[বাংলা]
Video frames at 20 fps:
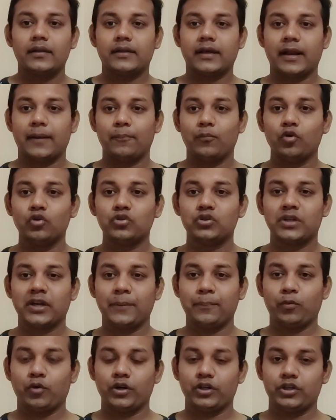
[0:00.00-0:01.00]
তারা মন্ত্রী
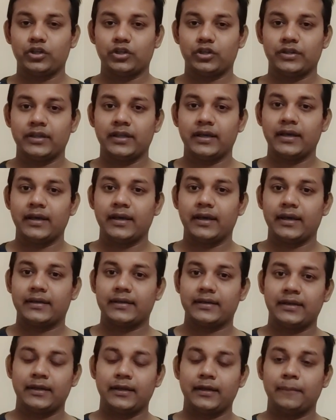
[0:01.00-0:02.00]
পরিষদে
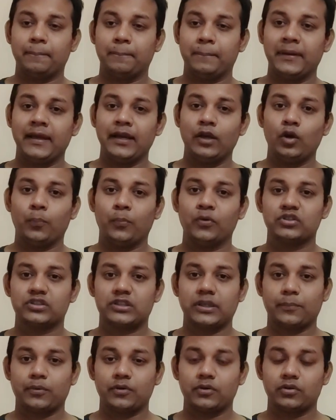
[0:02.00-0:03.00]
একটি বিল
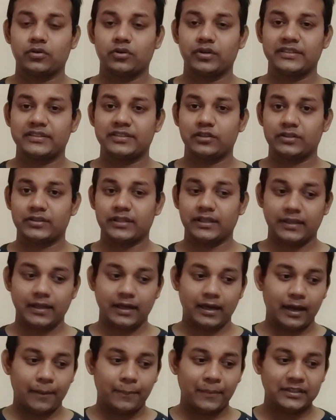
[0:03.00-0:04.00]
উপস্থাপন করেছে অর্থাৎ
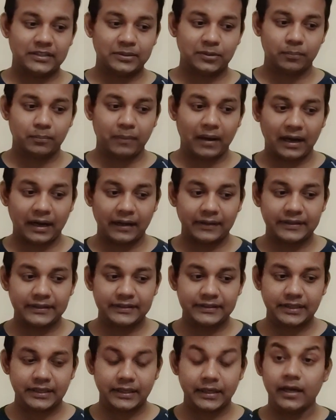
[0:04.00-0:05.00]
আমরা যেমন
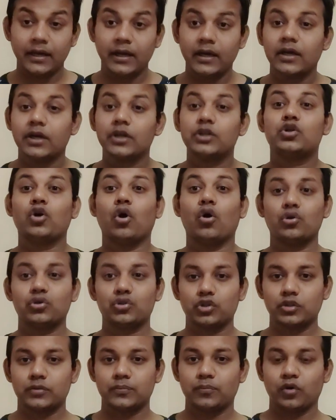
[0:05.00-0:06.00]
বাংলাদেশে
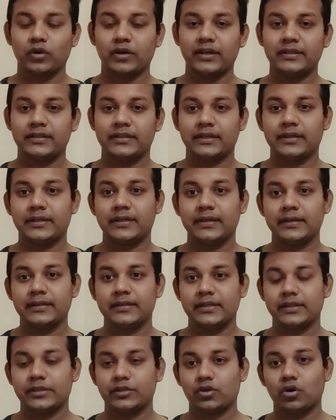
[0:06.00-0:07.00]
সংসদ বলি যেটি
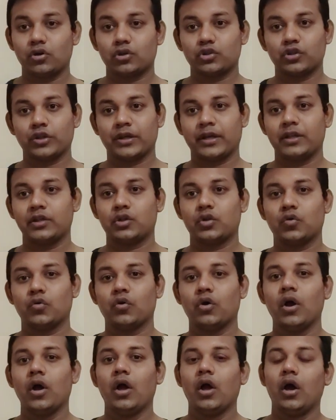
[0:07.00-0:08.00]
যে সংসদে কিন্তু
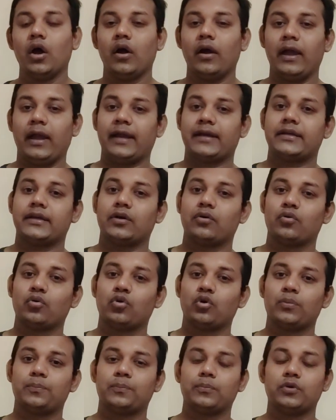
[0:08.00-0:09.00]
একটা
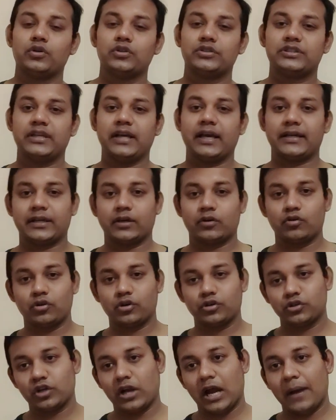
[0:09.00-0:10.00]
গ্রুপ হচ্ছে একটা কোনো
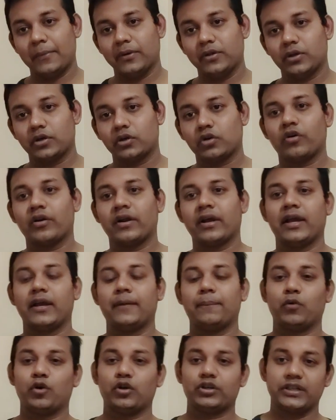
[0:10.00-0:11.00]
কিছুর আবেদন করে
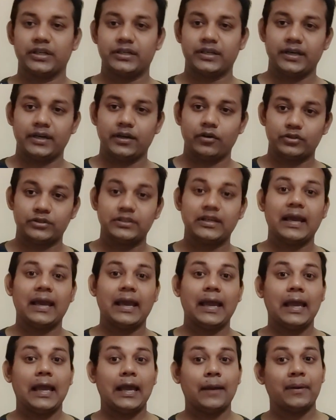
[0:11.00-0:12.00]
এরপর সেটি নিয়ে হচ্ছে
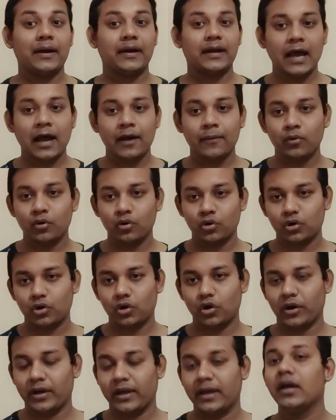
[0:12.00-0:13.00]
হ্যাঁ বা না ভোট
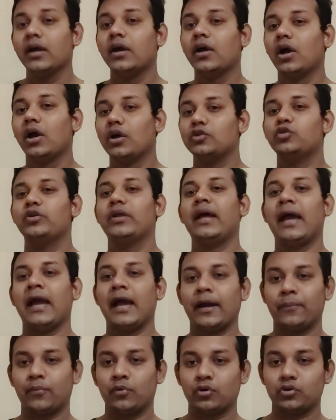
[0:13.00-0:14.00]
হয় যদি
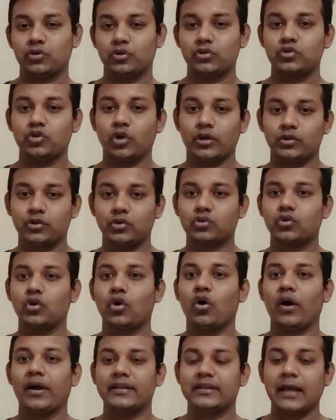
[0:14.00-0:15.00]
হ্যাঁ ভোট জয়যুক্ত
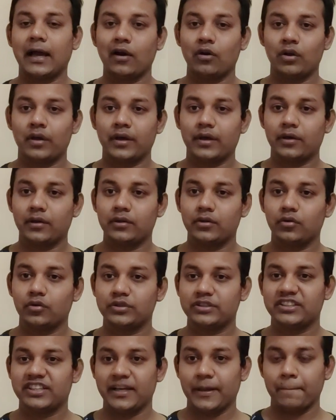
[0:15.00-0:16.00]
হয় তাহলে কিন্তু
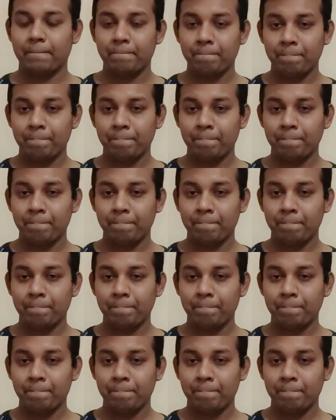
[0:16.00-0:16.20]
হচ্ছে